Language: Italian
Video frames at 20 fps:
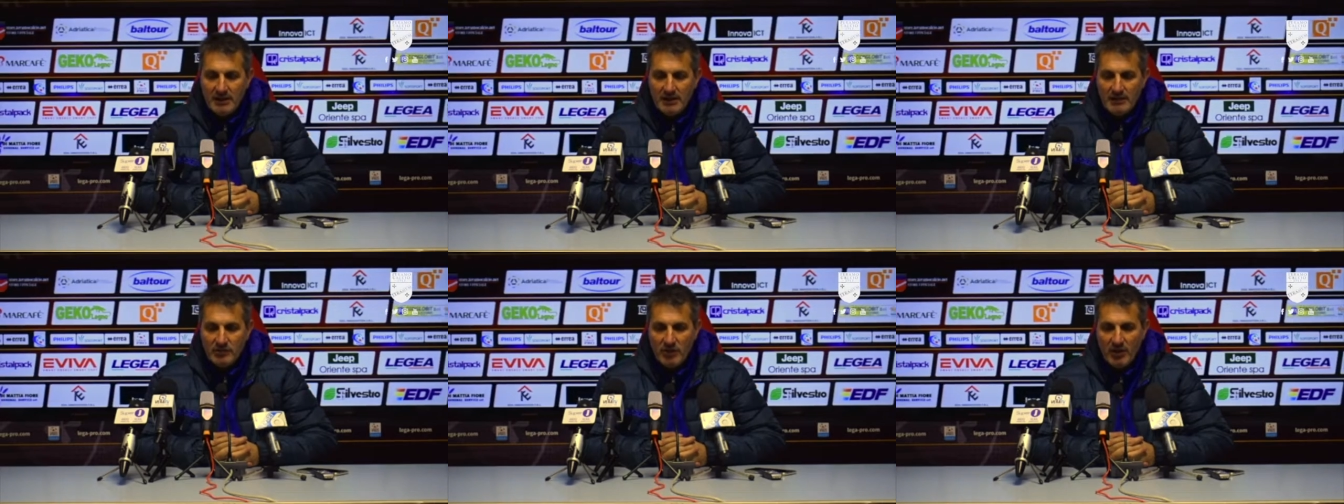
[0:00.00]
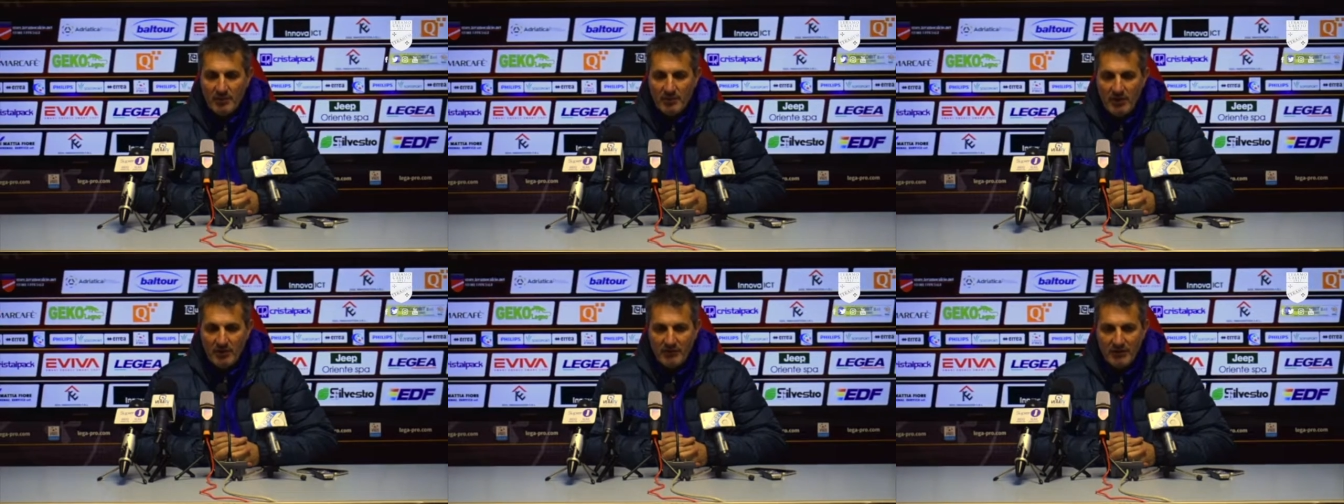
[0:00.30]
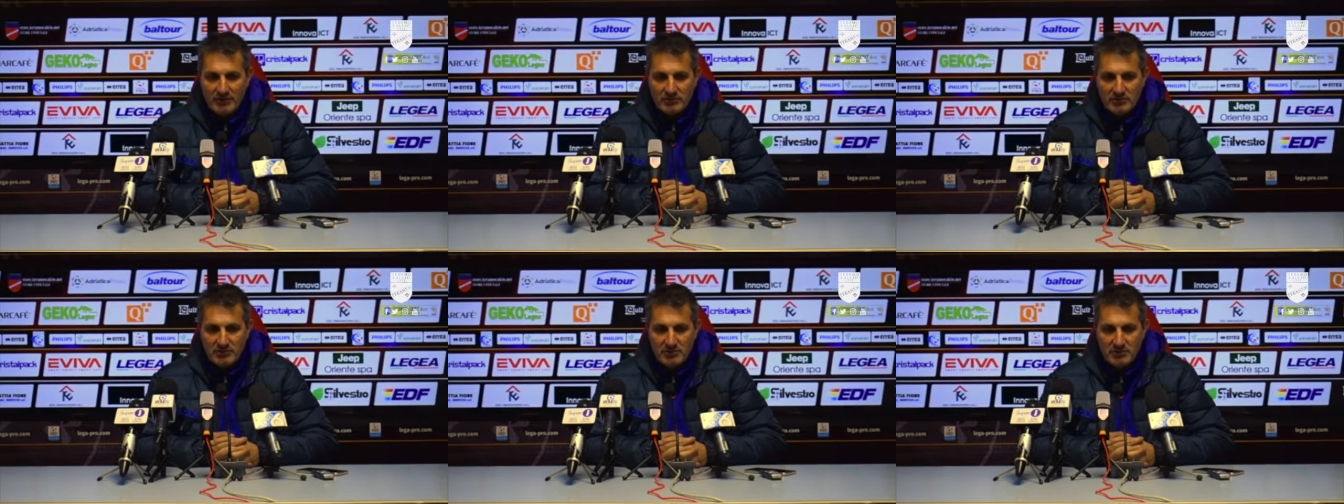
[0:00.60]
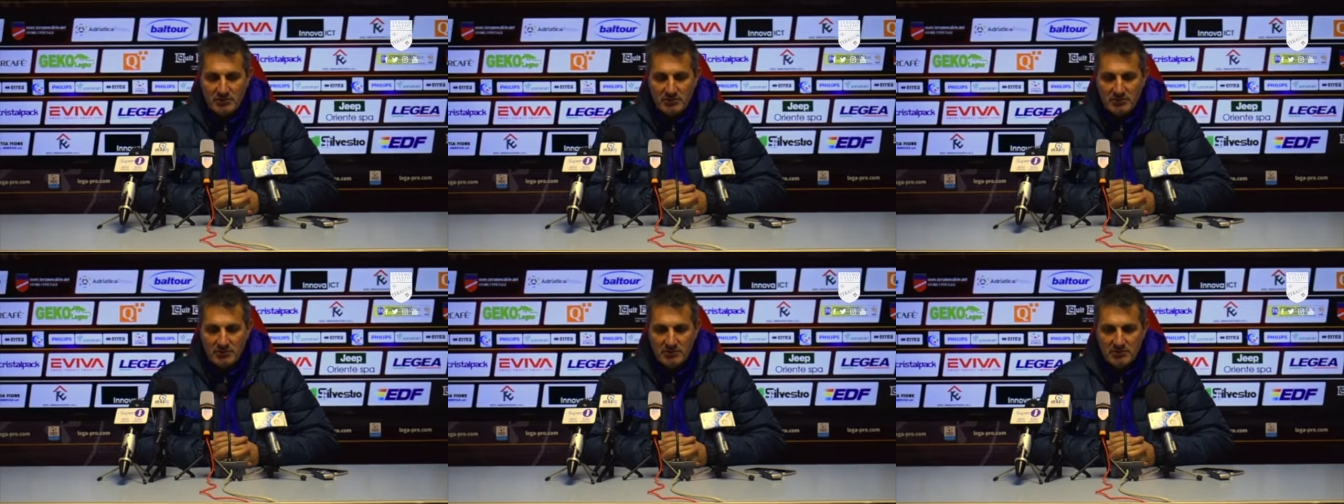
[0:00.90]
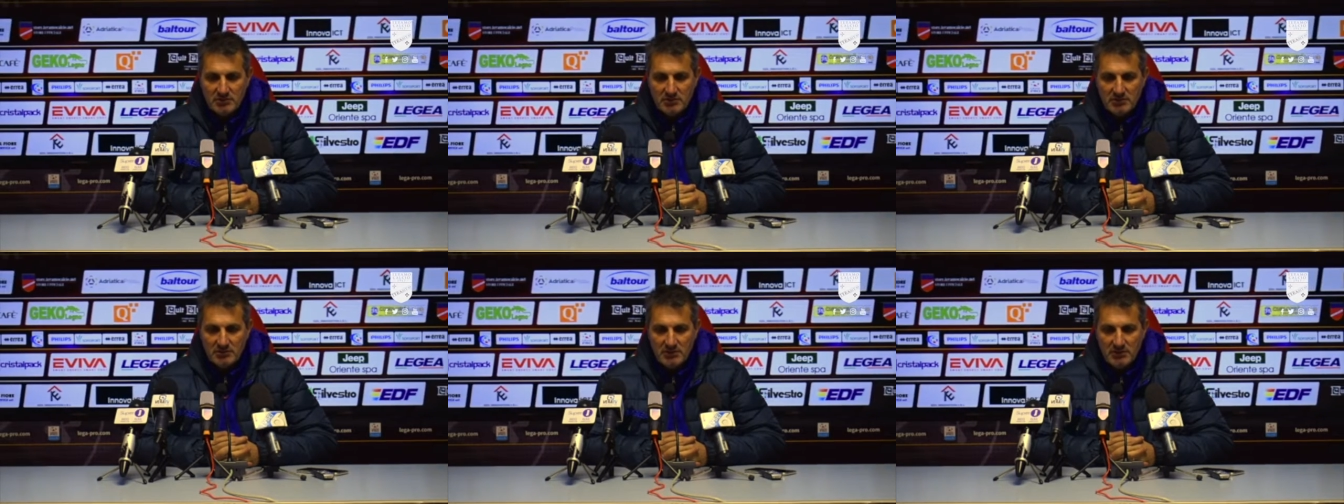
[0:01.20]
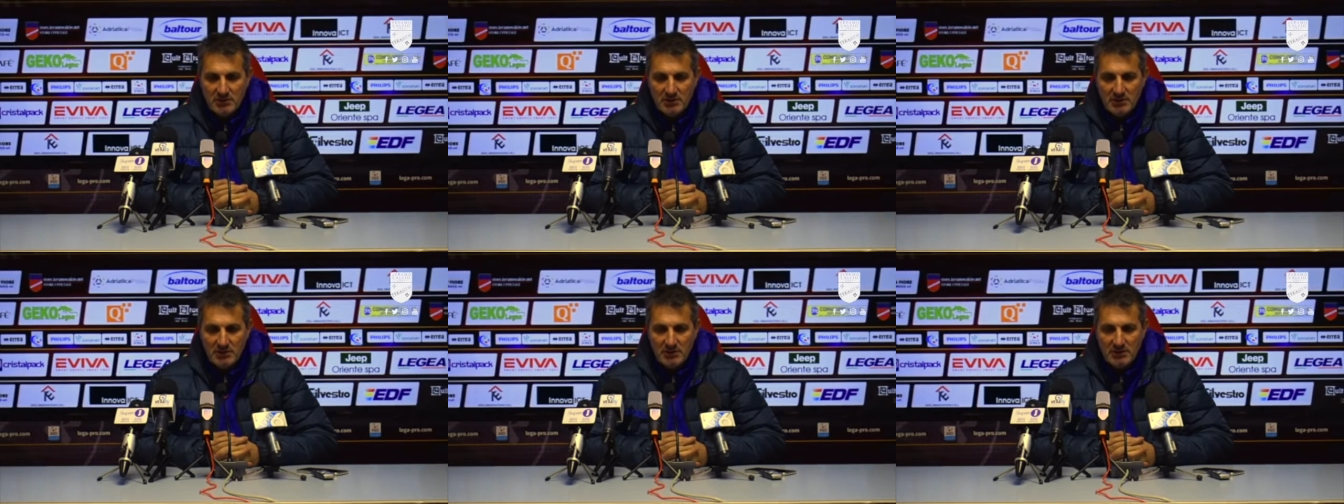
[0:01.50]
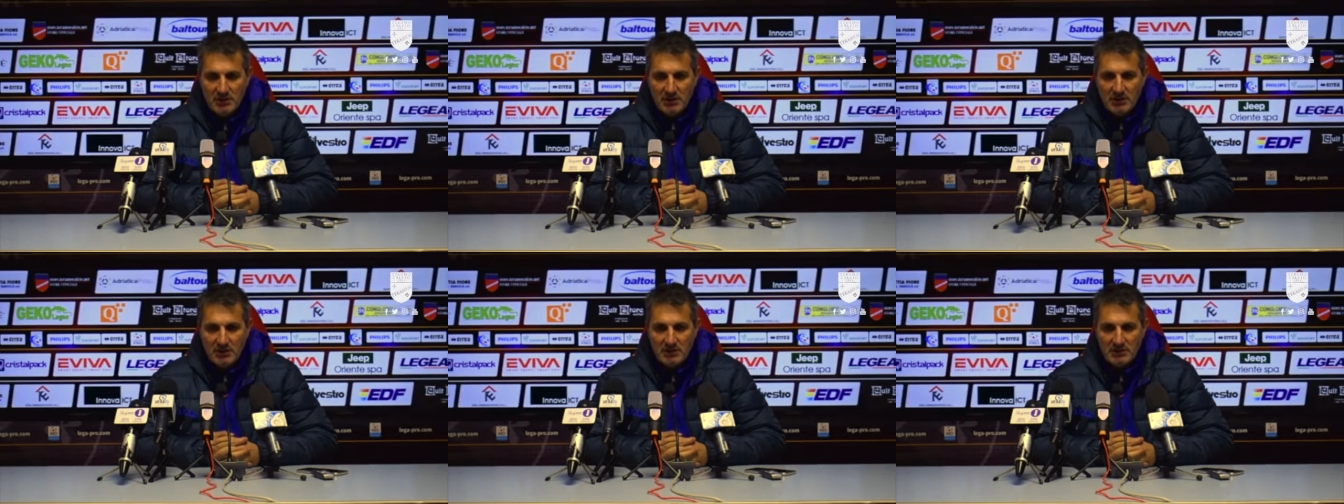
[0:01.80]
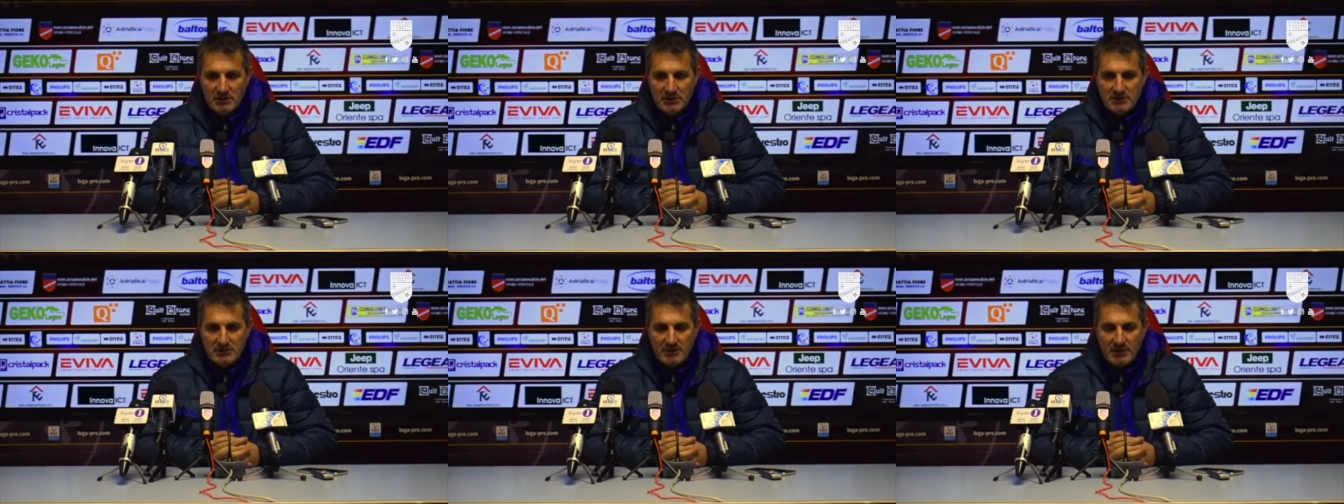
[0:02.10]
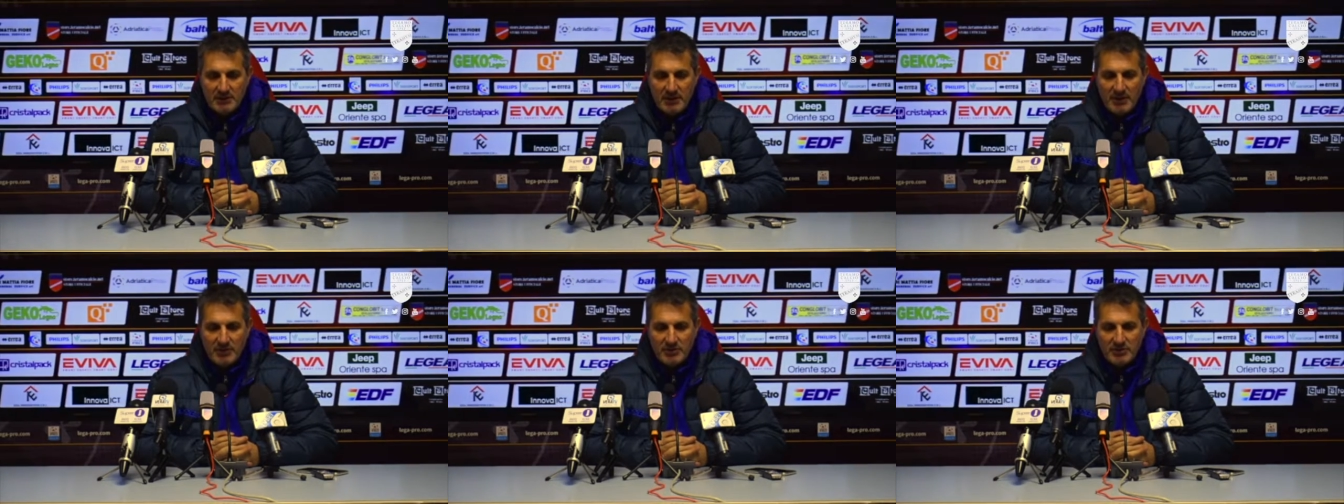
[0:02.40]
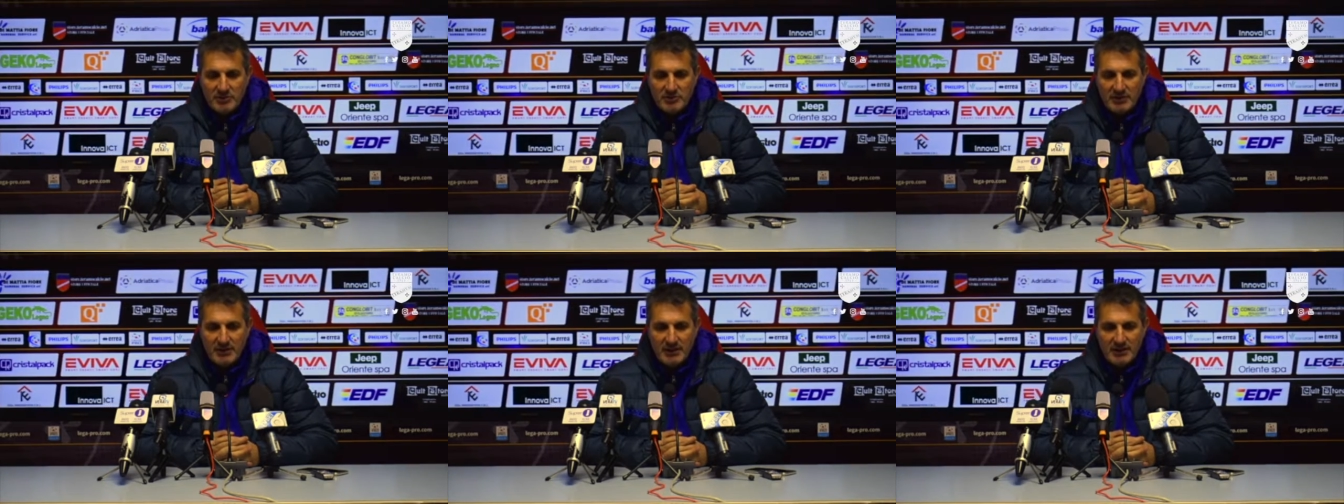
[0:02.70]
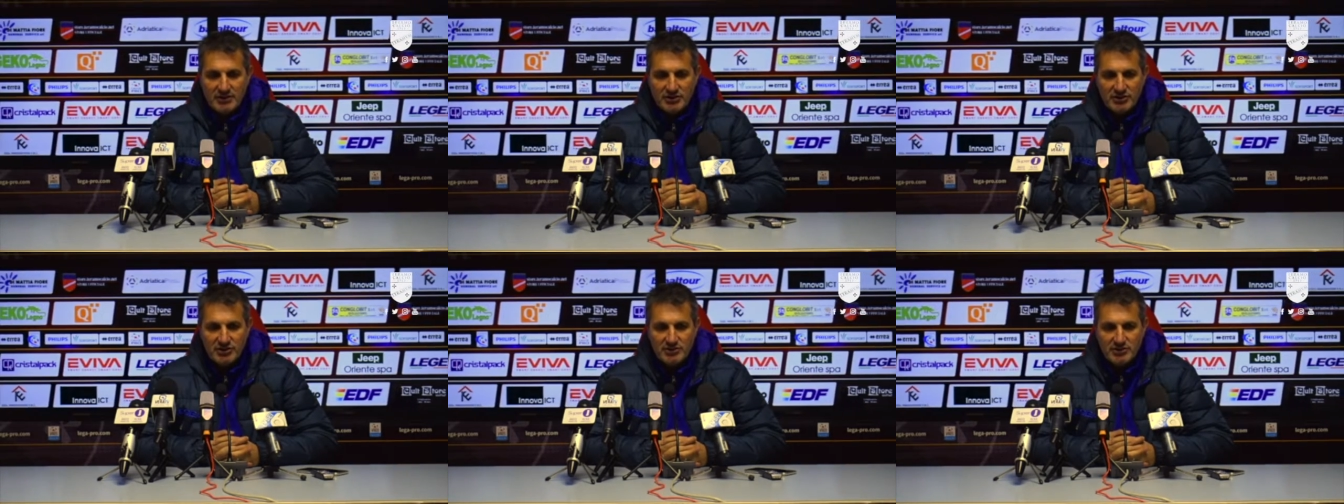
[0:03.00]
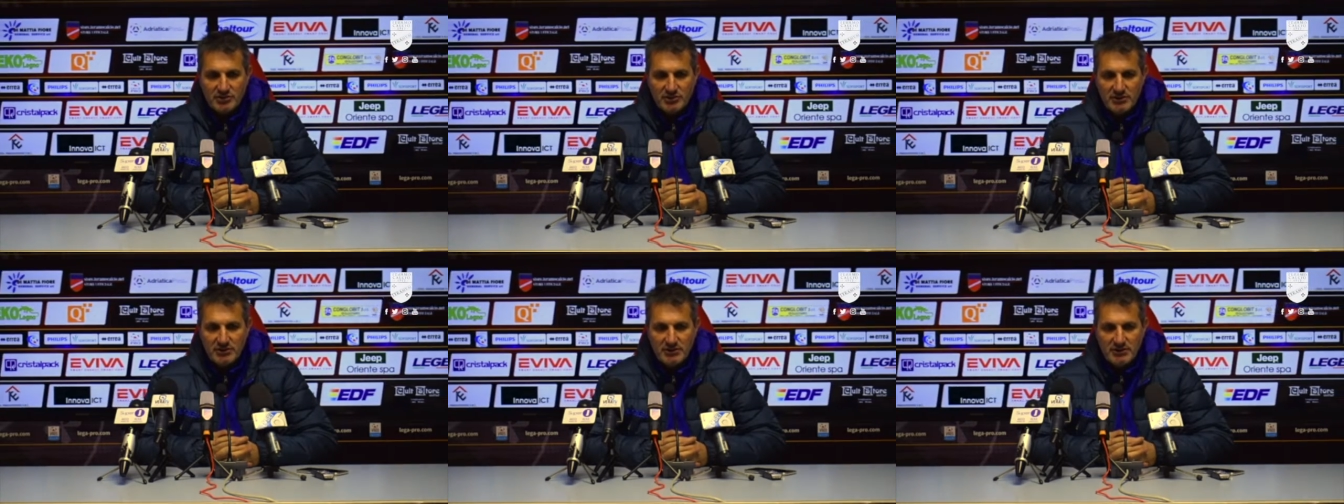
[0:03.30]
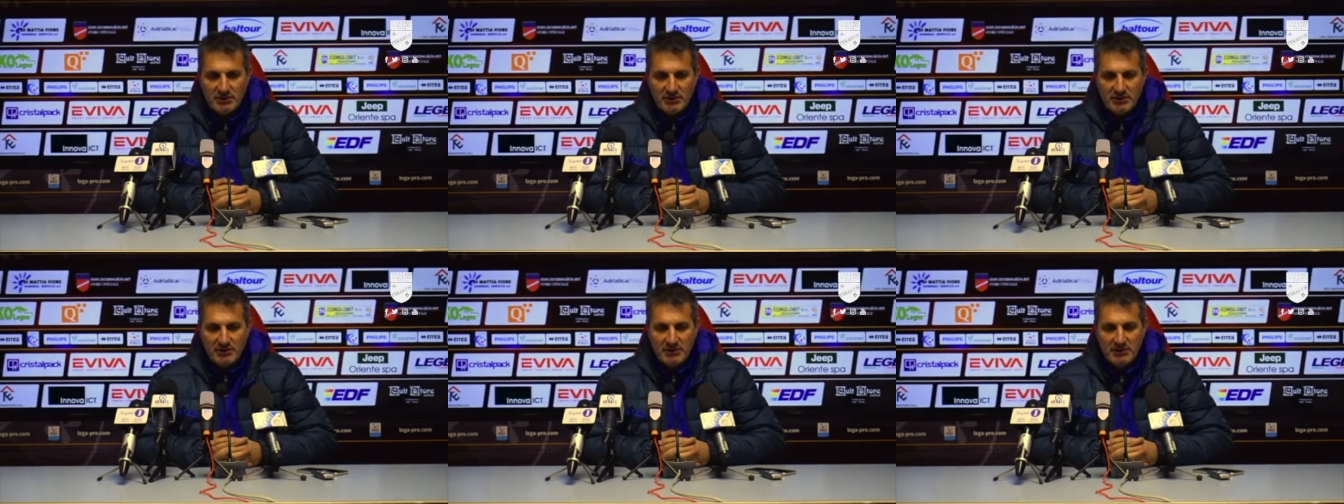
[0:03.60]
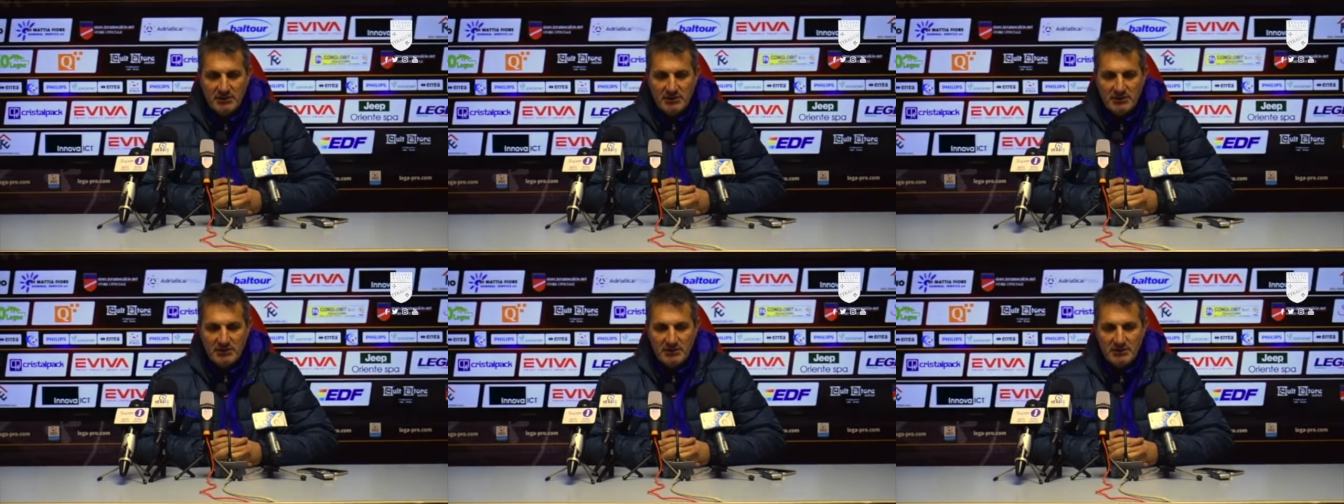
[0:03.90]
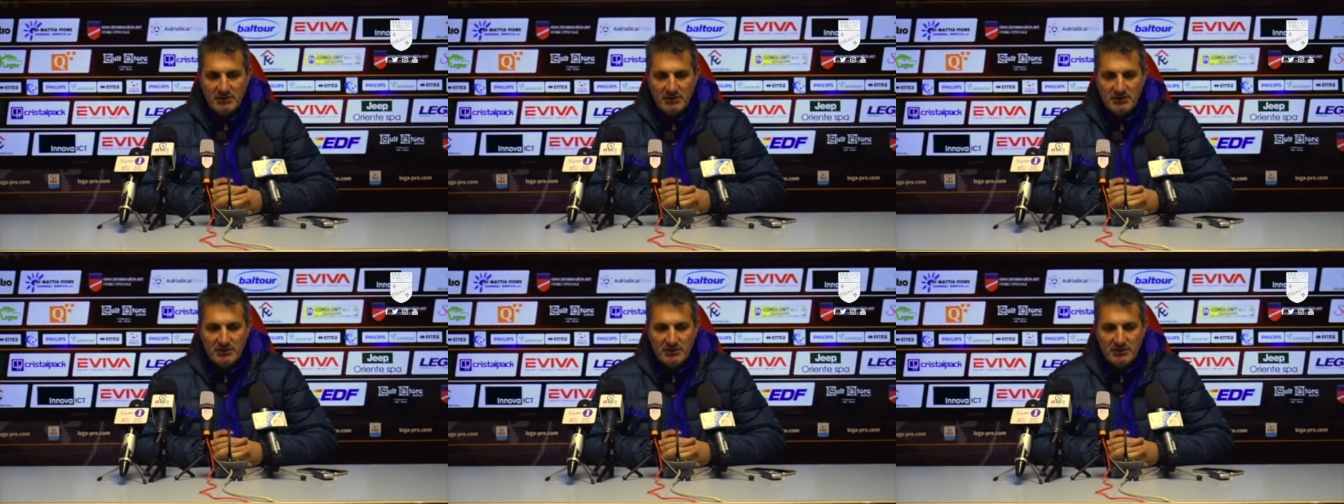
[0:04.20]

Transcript: noi abbiamo fatto se abbiamo preso dei calciatori